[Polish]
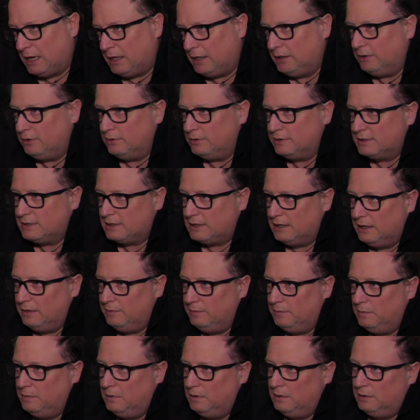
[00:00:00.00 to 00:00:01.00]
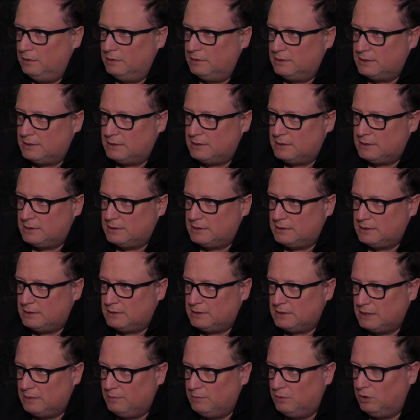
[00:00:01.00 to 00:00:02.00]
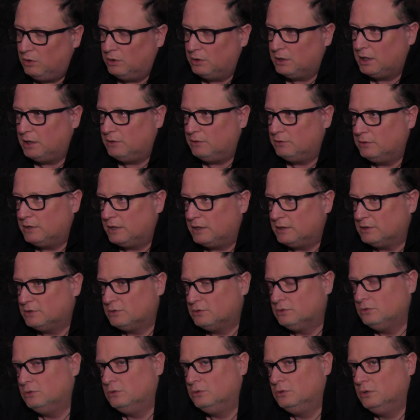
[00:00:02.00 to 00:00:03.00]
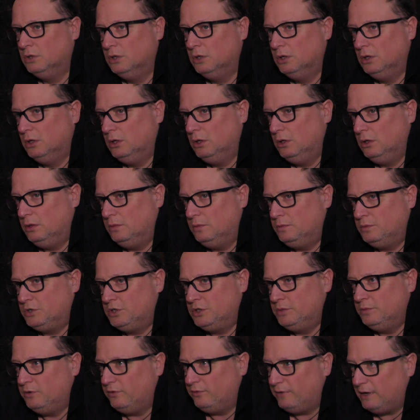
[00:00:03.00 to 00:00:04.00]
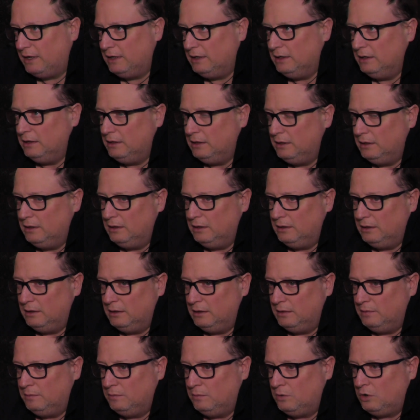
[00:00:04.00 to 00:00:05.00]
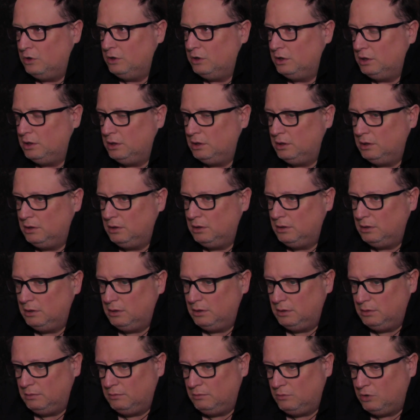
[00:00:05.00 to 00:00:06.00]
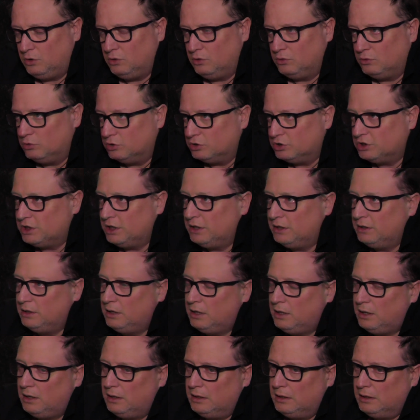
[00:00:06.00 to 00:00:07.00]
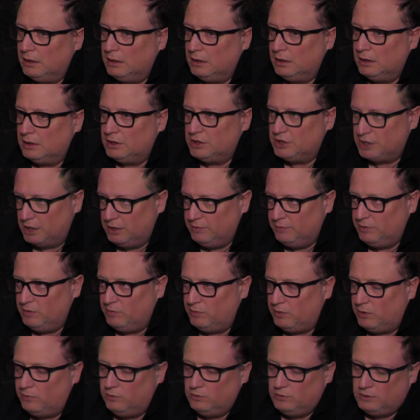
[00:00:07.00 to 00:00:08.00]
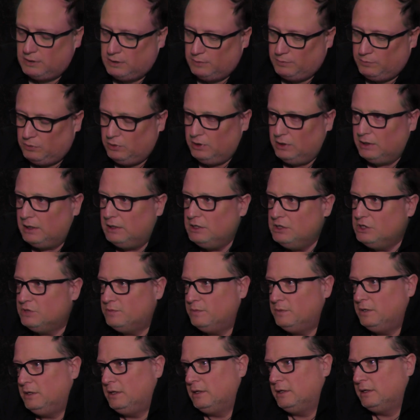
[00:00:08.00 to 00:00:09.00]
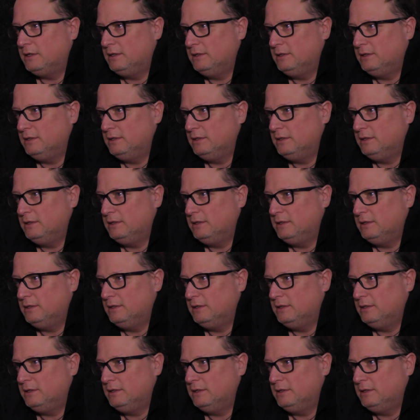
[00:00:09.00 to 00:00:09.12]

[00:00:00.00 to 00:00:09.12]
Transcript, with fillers: Lion sklep z Elbląga od razu przyjmowali moi, moje ogłoszenia i chcieli mi pomóc. No i pojechaliśmy na